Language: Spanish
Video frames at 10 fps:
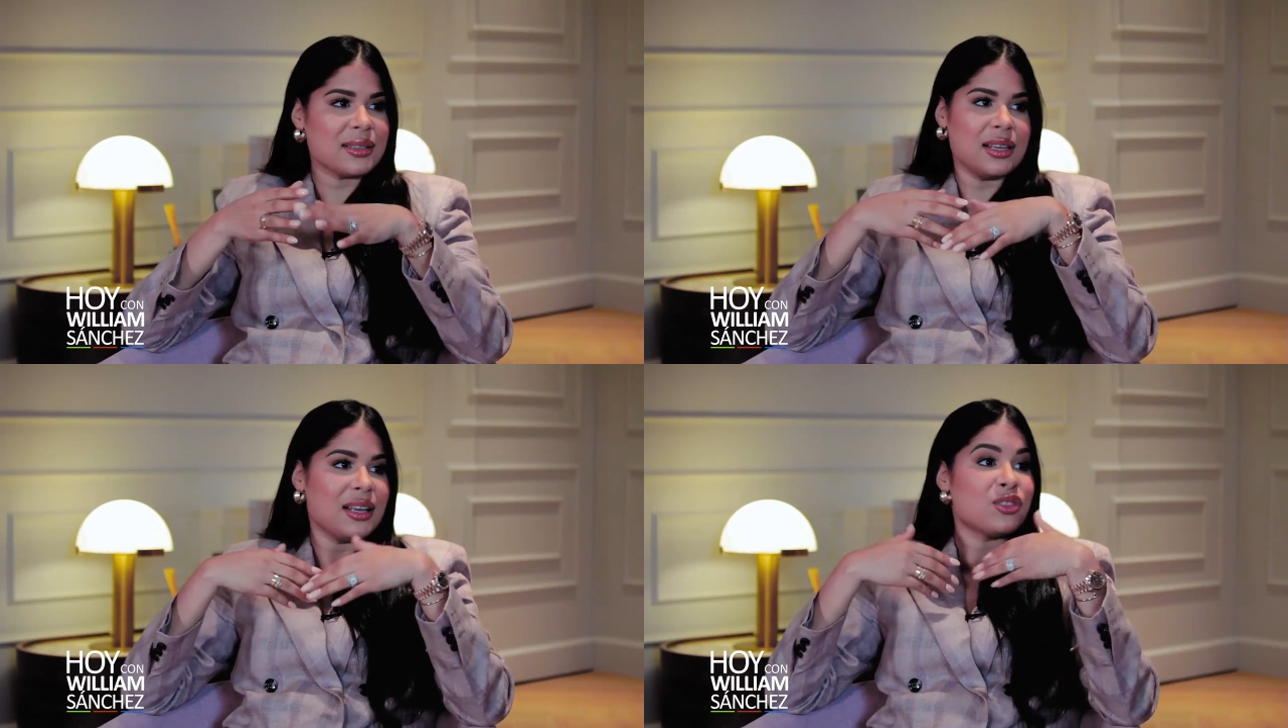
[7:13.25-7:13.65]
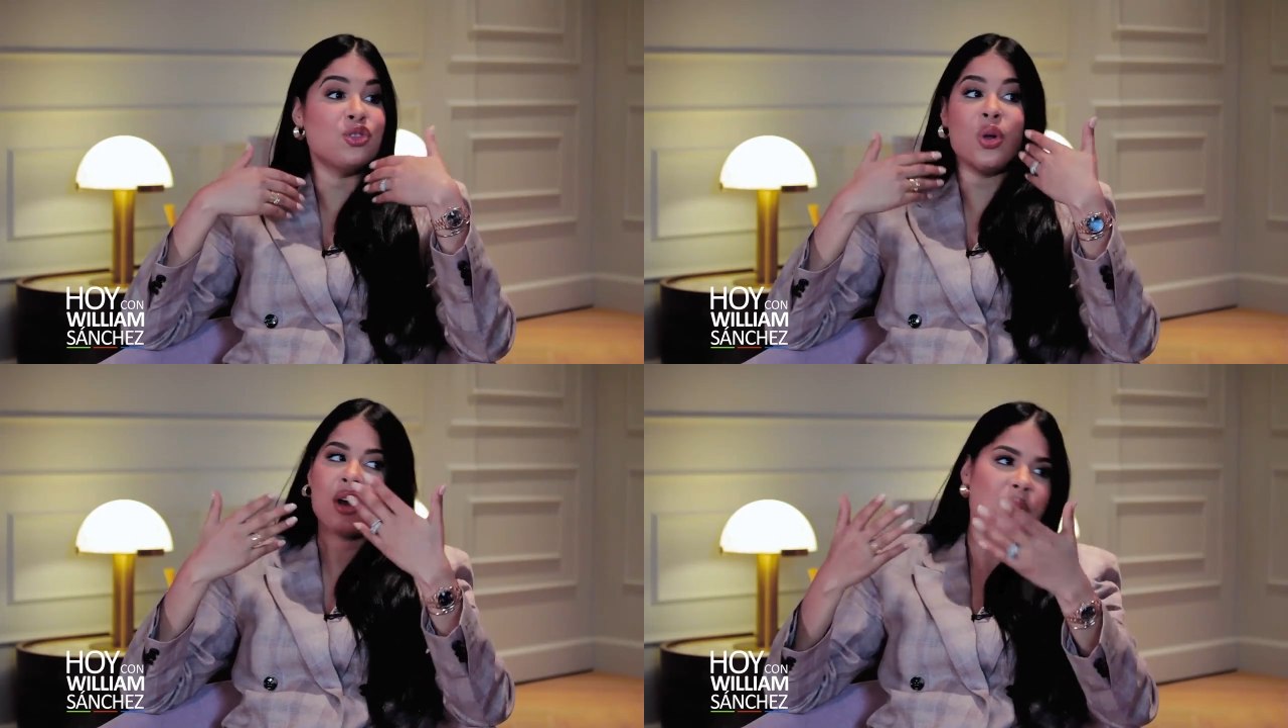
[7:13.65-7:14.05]
ellas
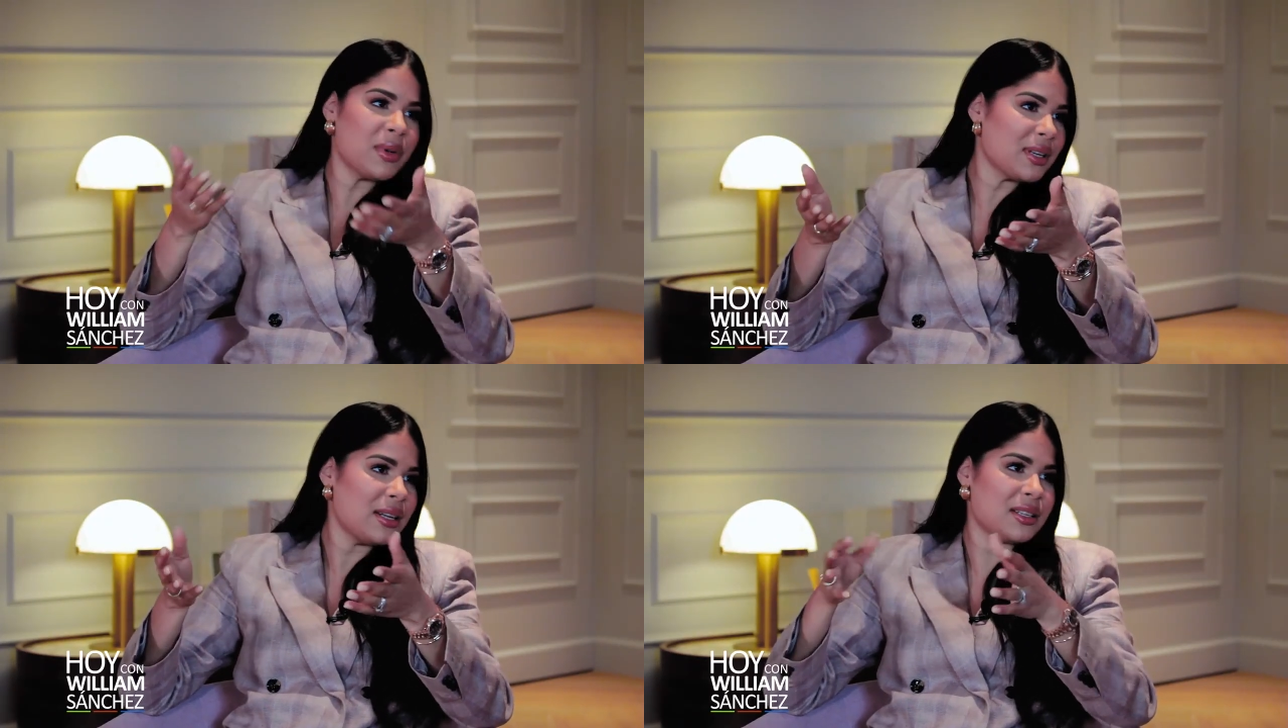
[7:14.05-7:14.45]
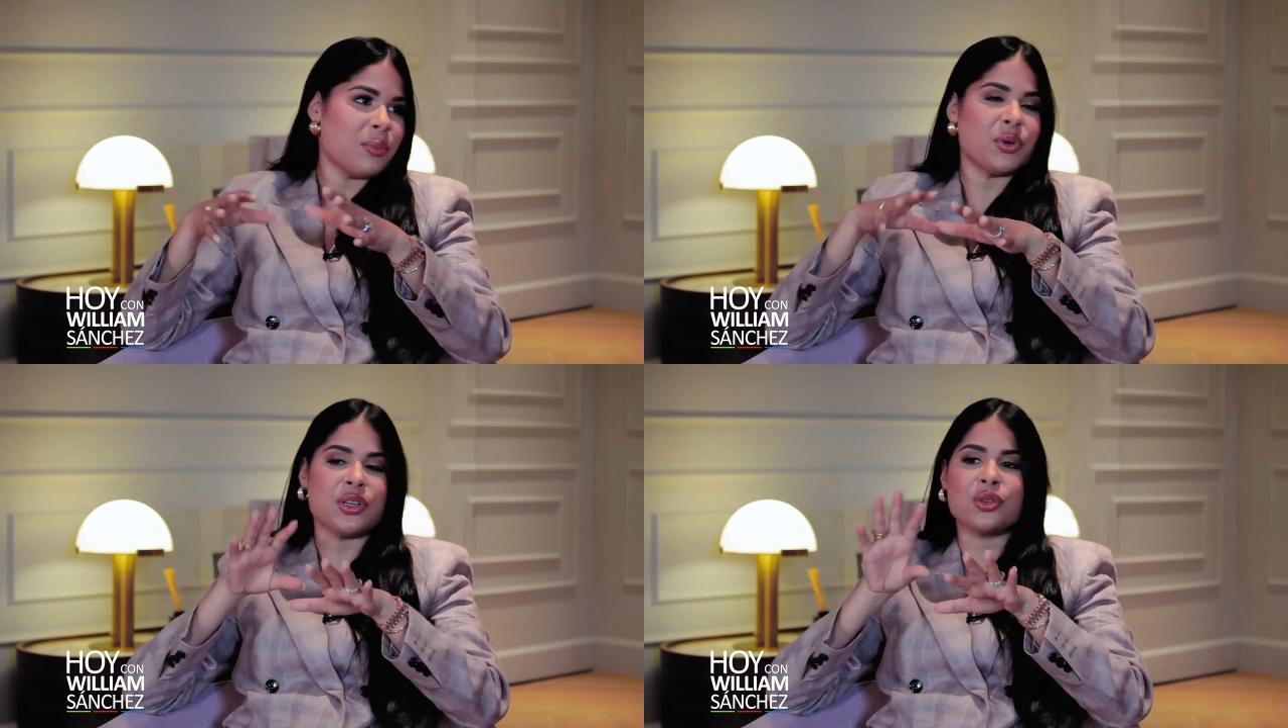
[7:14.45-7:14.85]
no las comercializan
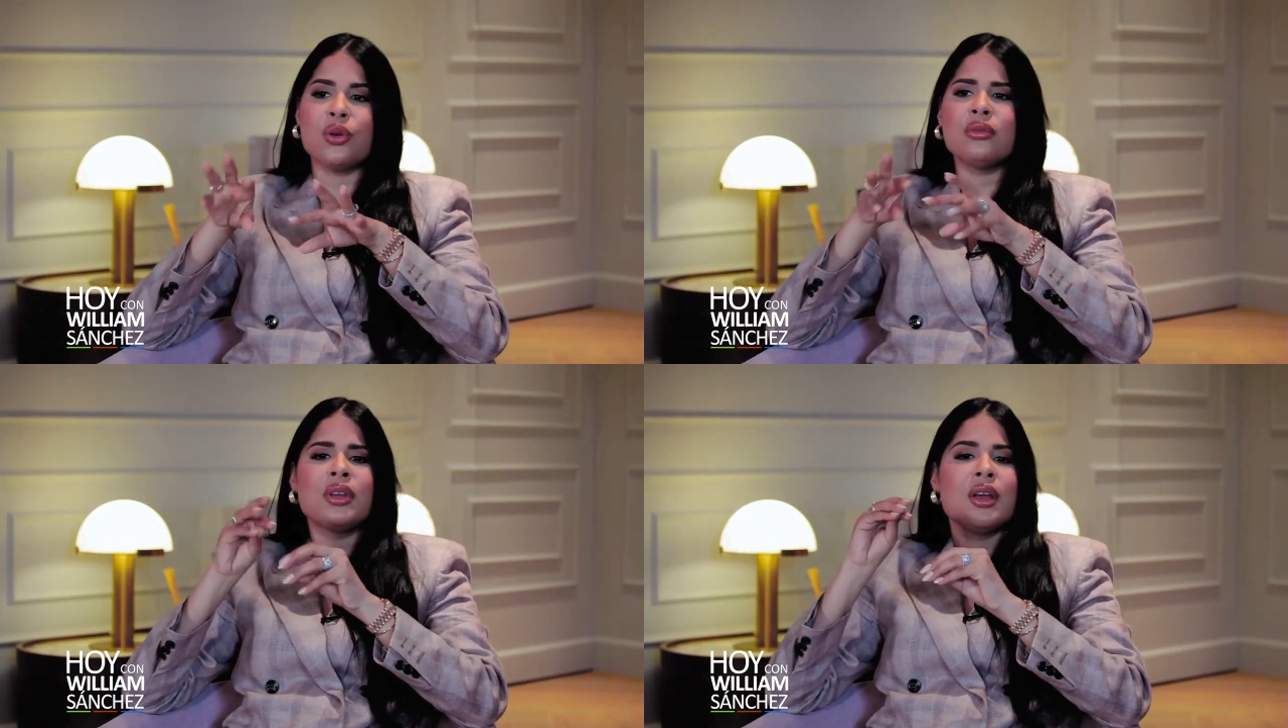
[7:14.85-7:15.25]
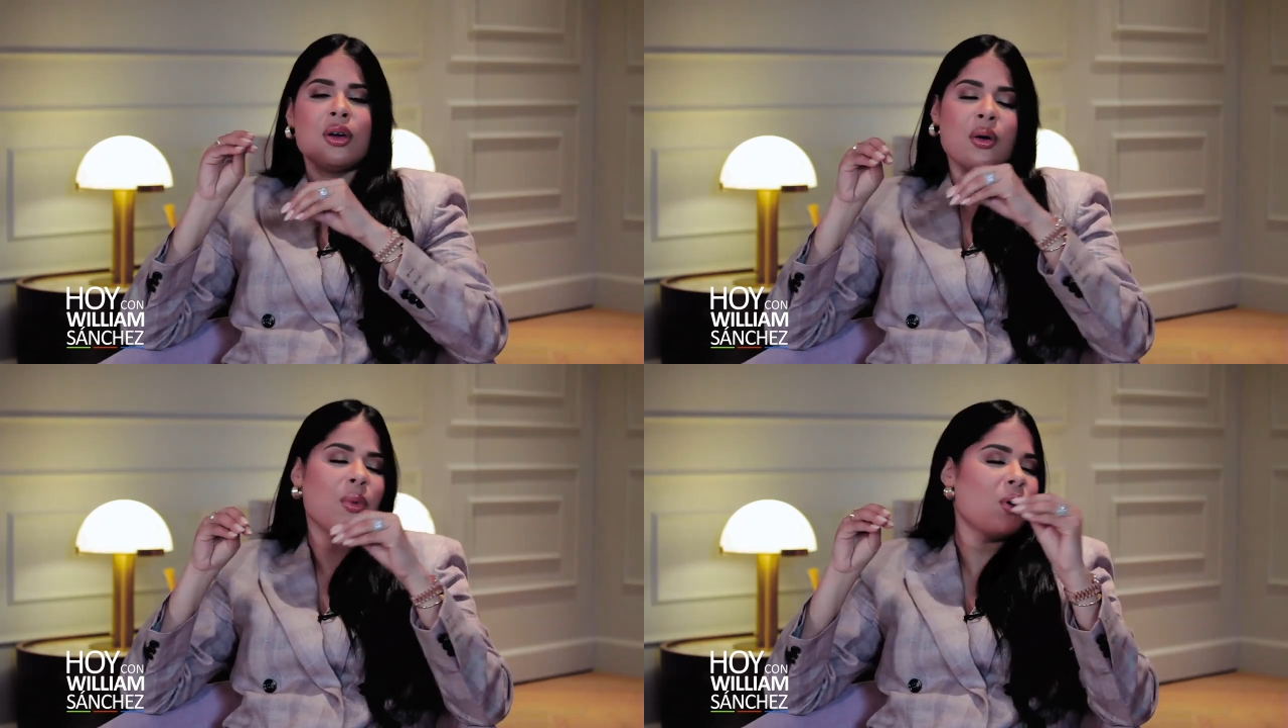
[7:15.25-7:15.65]
porque son
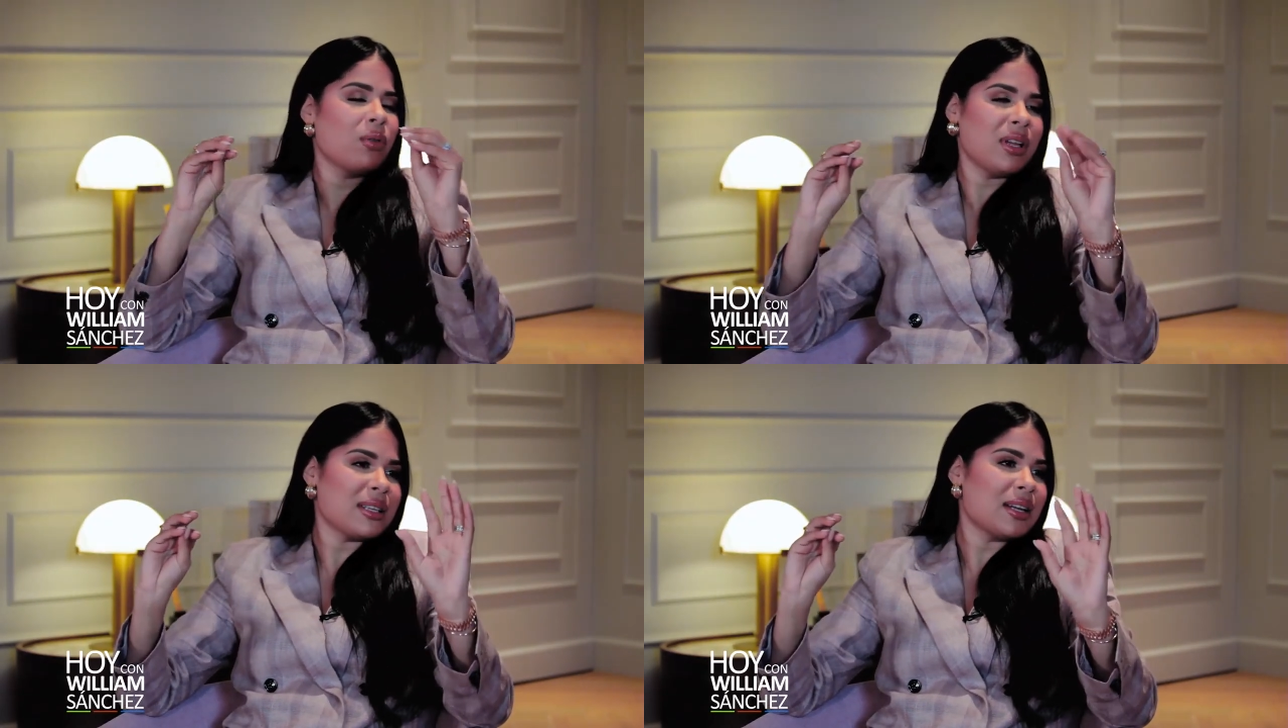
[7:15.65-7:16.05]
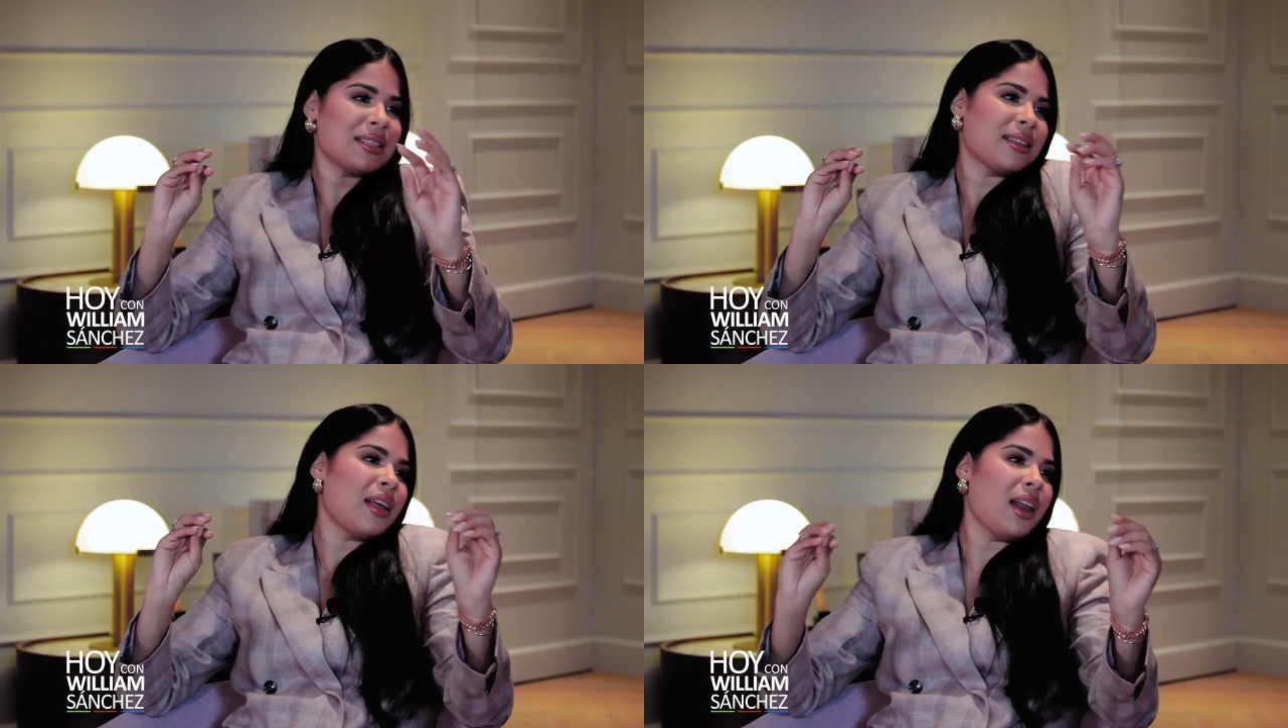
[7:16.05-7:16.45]
como esa
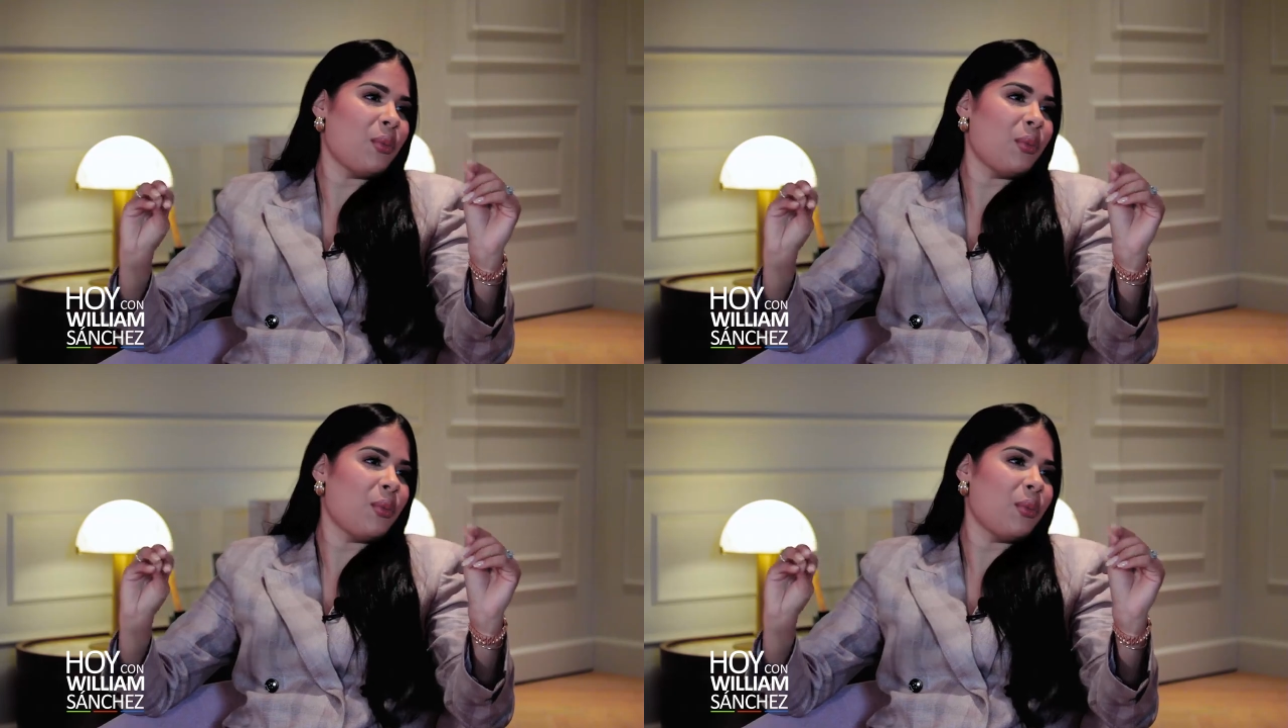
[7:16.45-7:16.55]
receta de la